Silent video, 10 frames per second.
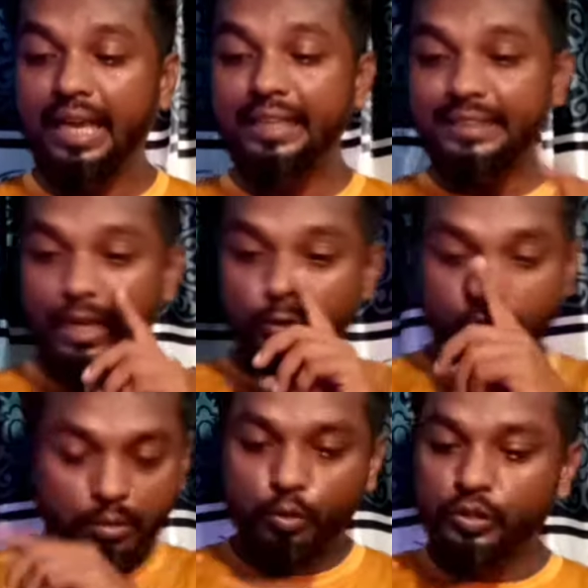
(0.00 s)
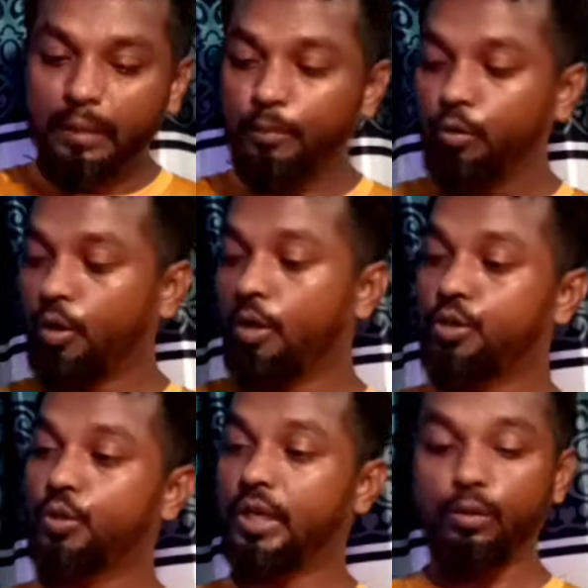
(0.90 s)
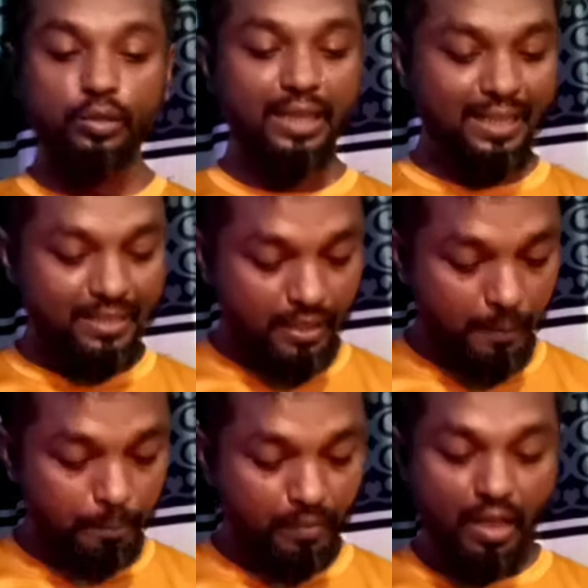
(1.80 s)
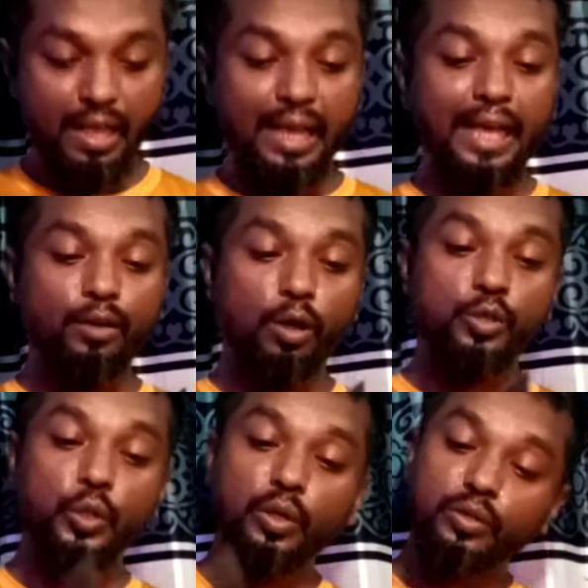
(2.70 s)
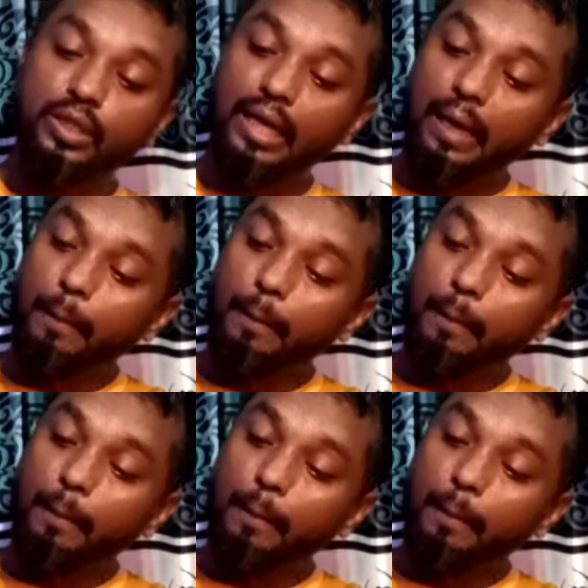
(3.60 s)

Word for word: এই চাকুটির মধ্যেই মূল রহস্যটা লুকিয়ে আছে এই রহস্যটা হচ্ছে